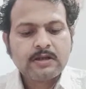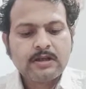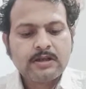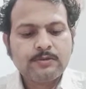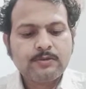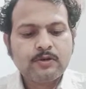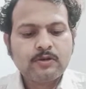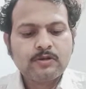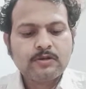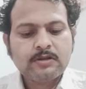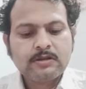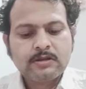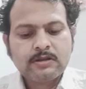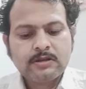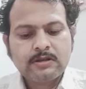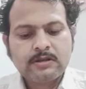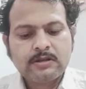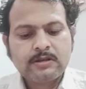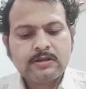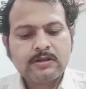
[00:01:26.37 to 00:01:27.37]
এবং
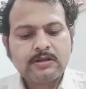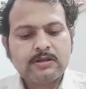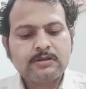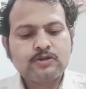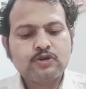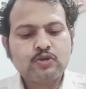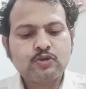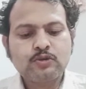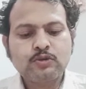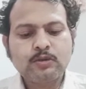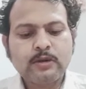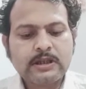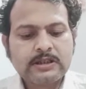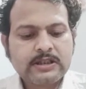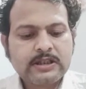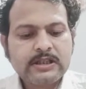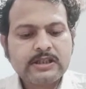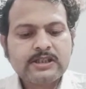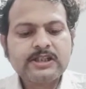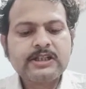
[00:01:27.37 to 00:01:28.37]
জুতো
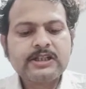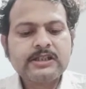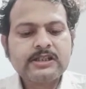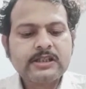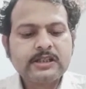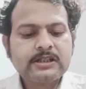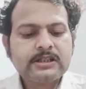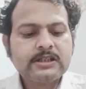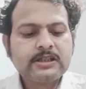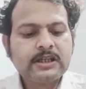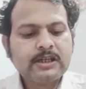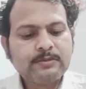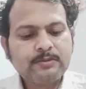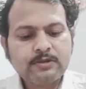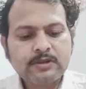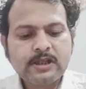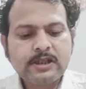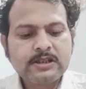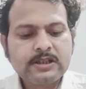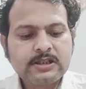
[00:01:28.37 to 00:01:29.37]
আছে ড্রেস আছে দেখে
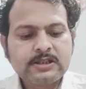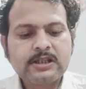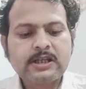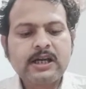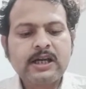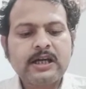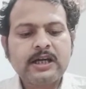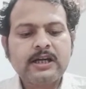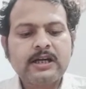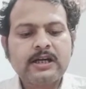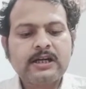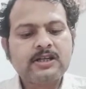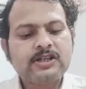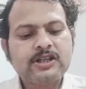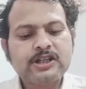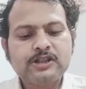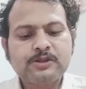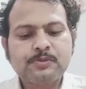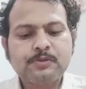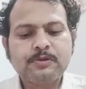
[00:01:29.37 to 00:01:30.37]
বোঝা যাচ্ছে যে খেলার
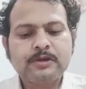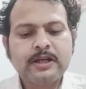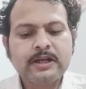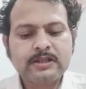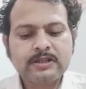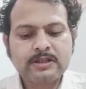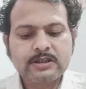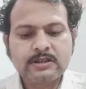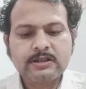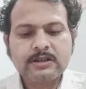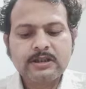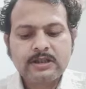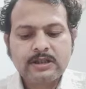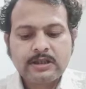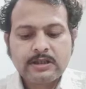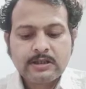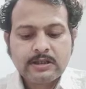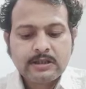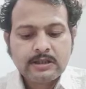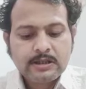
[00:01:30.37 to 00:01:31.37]
ড্রেস পরে আছে
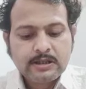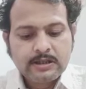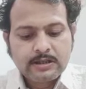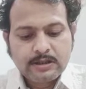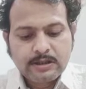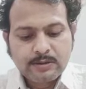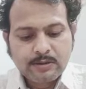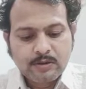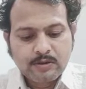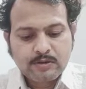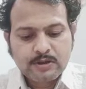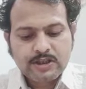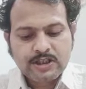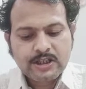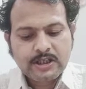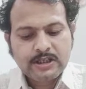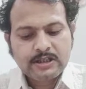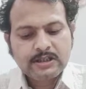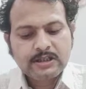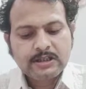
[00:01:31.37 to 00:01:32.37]
এবং
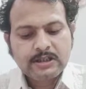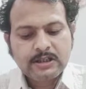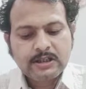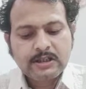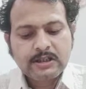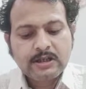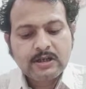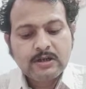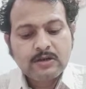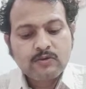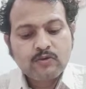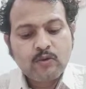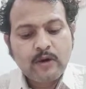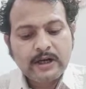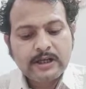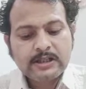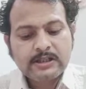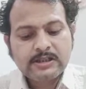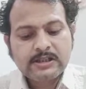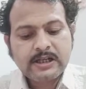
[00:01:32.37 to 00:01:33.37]
কোশ্চেন আছে দেখি
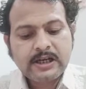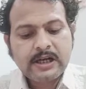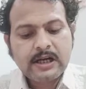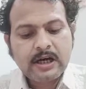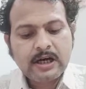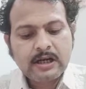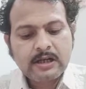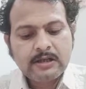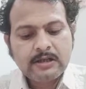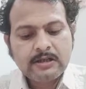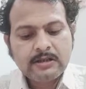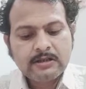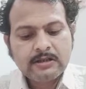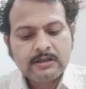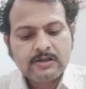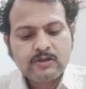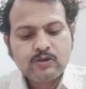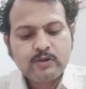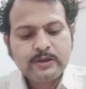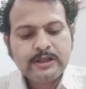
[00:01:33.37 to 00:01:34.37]
হোয়াট ইজ দ্য গার্ল
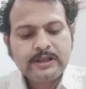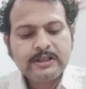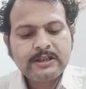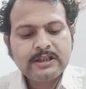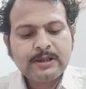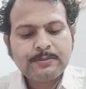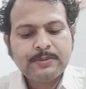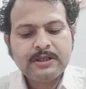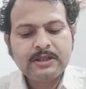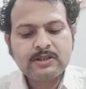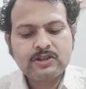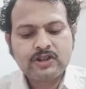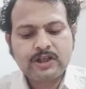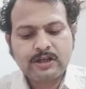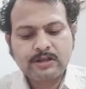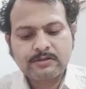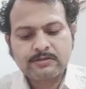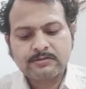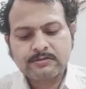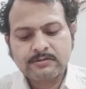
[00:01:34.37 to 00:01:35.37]
ডুইং ইন দ্য
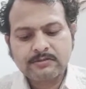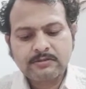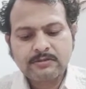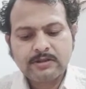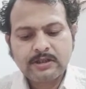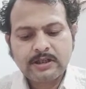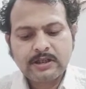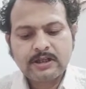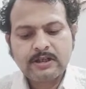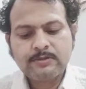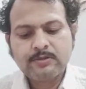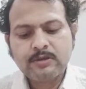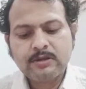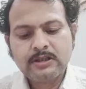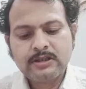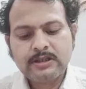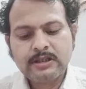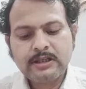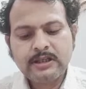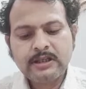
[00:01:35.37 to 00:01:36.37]
পিকচার এখানে
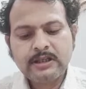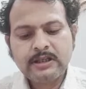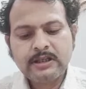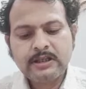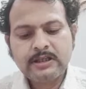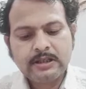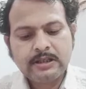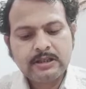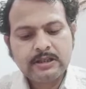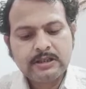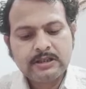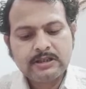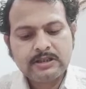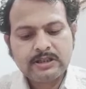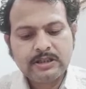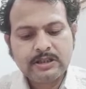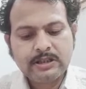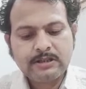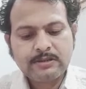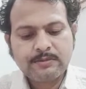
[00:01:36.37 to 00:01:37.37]
বলেছে
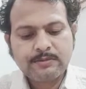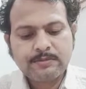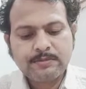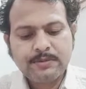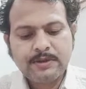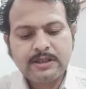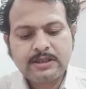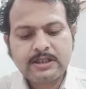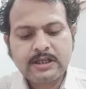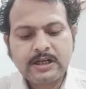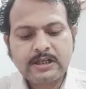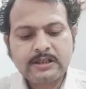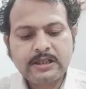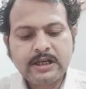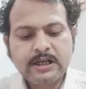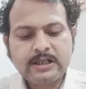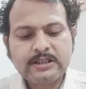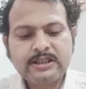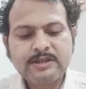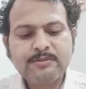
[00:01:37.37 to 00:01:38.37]
যে পিকচারে
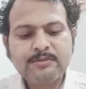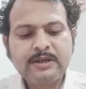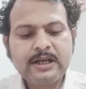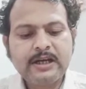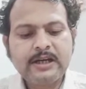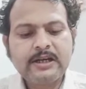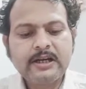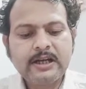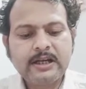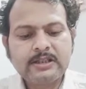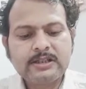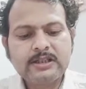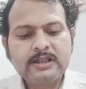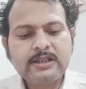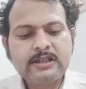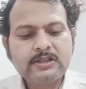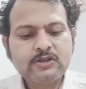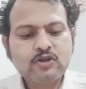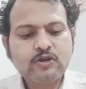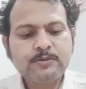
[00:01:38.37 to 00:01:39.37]
থাকা যে মেয়েটা আছে
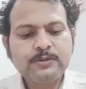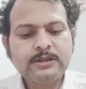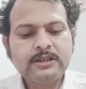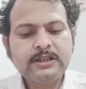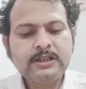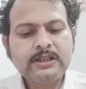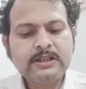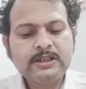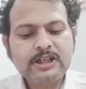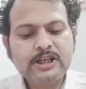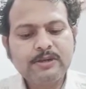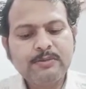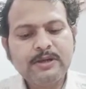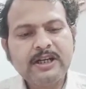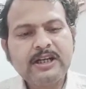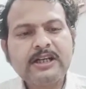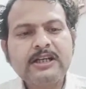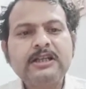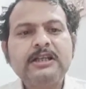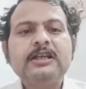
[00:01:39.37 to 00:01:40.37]
ছবিতে সে
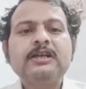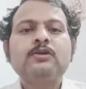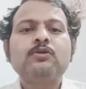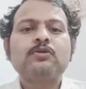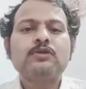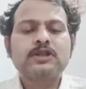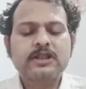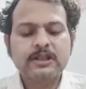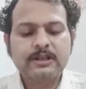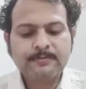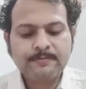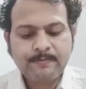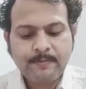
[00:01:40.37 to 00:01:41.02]
মেয়েটি কি করছে